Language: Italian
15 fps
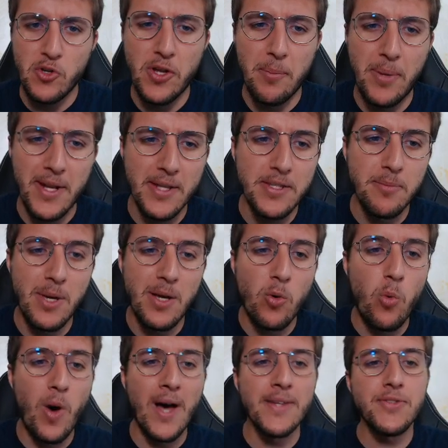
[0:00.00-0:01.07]
ne ha parati ben
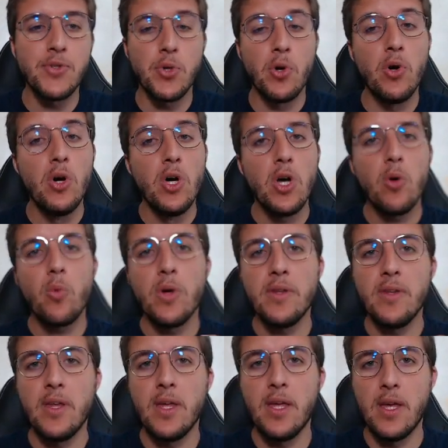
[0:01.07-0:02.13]
4,
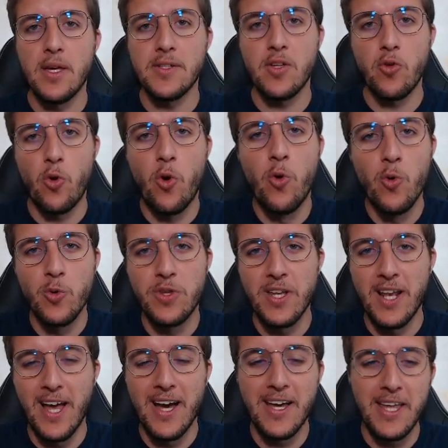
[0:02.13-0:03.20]
quindi è stato
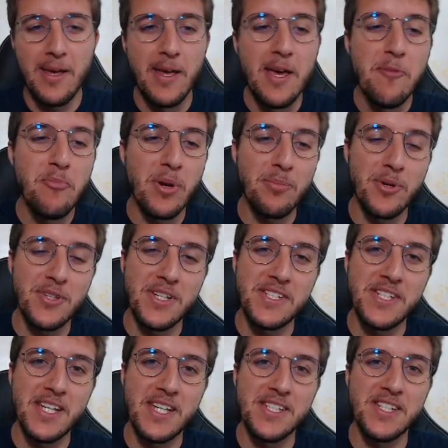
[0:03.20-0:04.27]
utile anche per
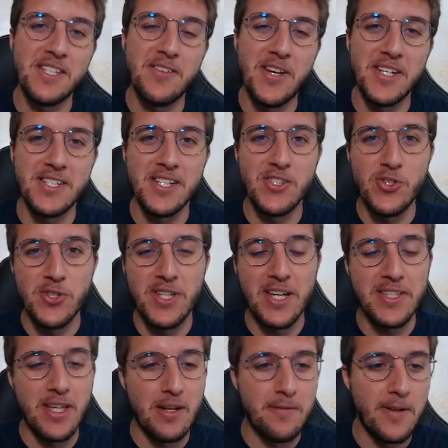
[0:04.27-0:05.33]
portarsi a casa diverse
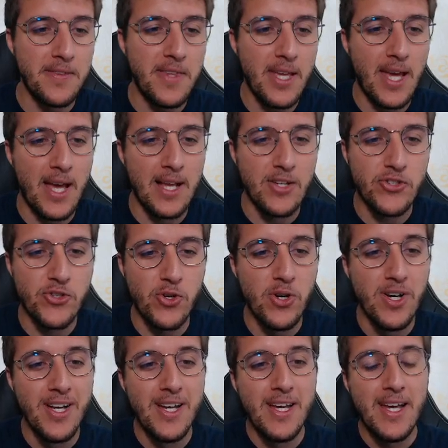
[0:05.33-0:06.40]
giornate al
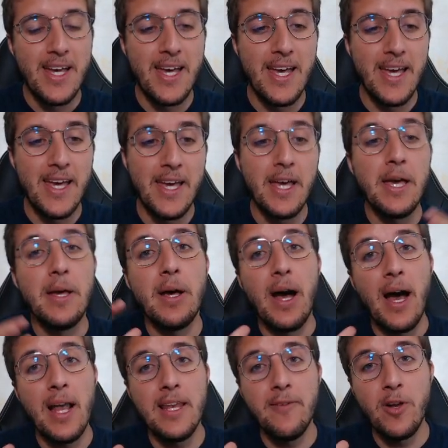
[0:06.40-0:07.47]
fantacalcio eh,
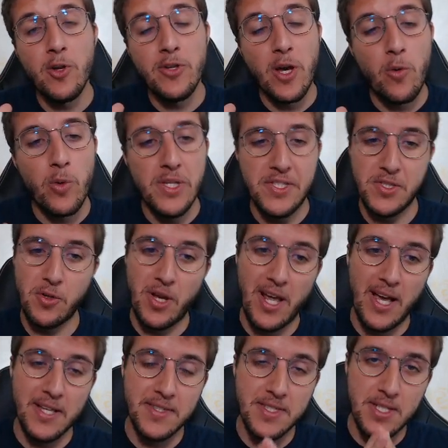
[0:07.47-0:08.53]
a livello di acquisto,
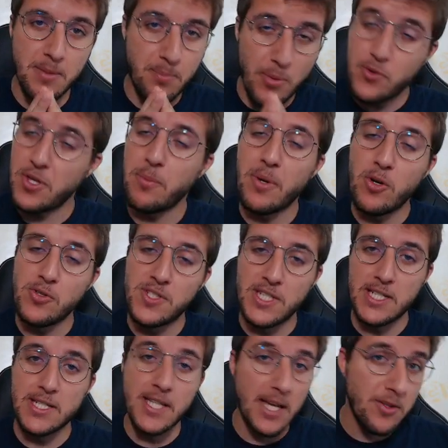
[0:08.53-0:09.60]
ragazzi, potrebbe
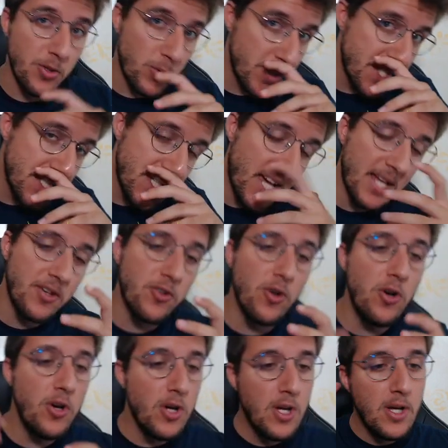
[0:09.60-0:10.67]
costare tanto
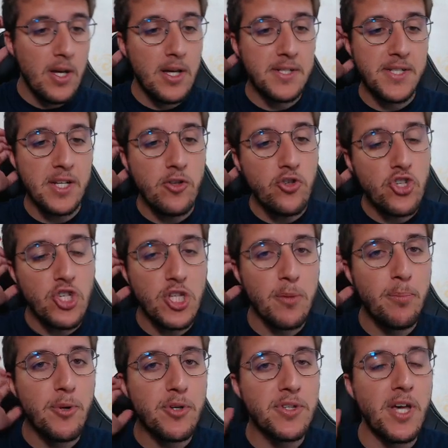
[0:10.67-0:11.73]
quest'anno. Eh, se riuscite a
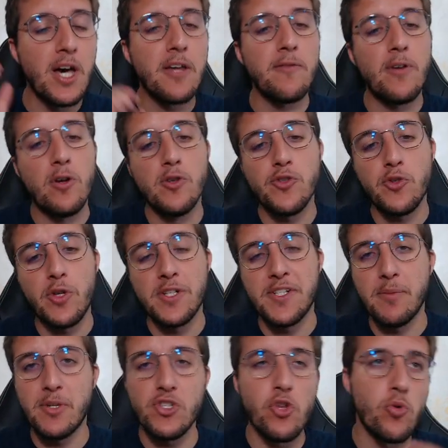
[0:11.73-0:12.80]
portarvelo sotto il
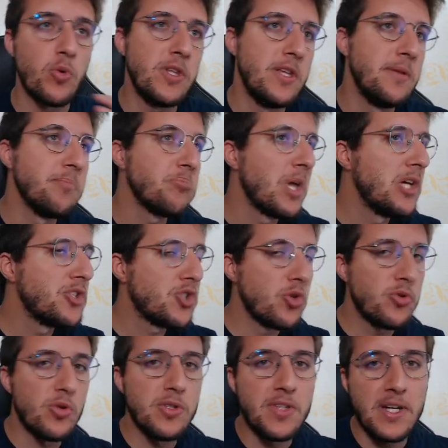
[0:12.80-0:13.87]
6%, quindi
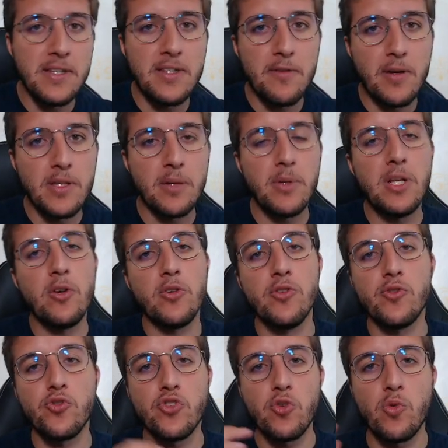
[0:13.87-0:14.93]
sotto i 30 fanda milioni
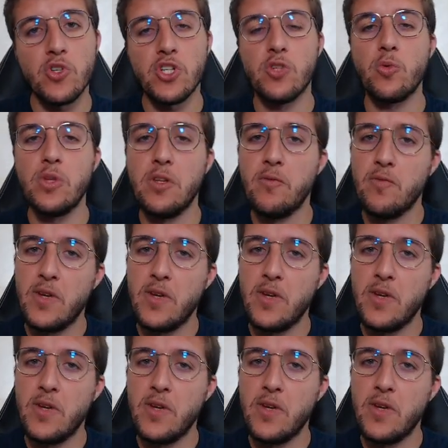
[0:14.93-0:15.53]
su 500, quindi un